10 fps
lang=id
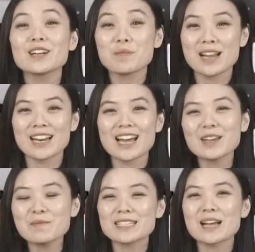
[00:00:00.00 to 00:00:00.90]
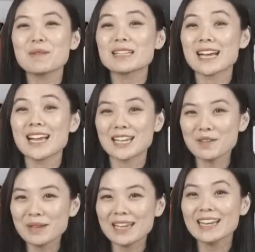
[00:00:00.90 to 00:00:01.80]
kembali lagi bersama saya
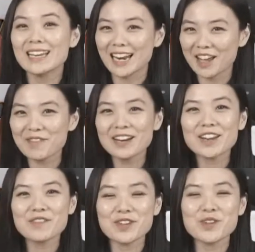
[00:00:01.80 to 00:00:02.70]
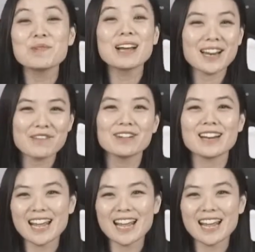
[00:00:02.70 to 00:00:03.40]
Kimi di Level Review by Level